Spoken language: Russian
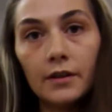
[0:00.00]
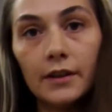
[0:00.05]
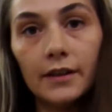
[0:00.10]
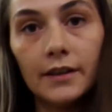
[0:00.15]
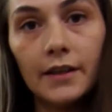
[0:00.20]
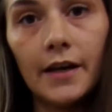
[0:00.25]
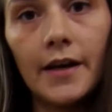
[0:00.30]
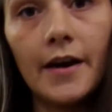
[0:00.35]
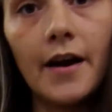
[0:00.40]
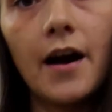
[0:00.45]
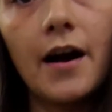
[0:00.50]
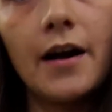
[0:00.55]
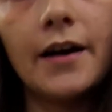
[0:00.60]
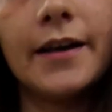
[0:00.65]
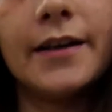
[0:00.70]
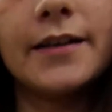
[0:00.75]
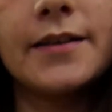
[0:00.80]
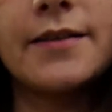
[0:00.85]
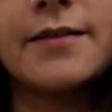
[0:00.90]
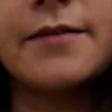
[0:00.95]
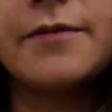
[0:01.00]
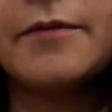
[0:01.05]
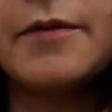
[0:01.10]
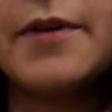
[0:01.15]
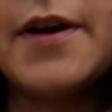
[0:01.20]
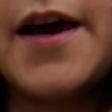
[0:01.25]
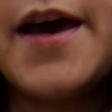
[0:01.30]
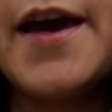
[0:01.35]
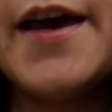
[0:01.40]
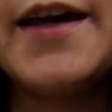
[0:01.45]
EAS,
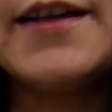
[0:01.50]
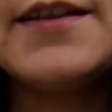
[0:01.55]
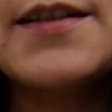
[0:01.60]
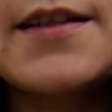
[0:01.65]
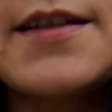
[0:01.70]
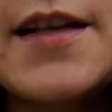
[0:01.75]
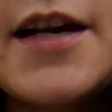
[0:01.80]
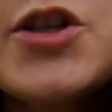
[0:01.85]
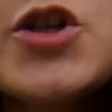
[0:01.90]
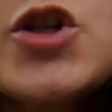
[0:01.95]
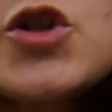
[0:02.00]
а это значит,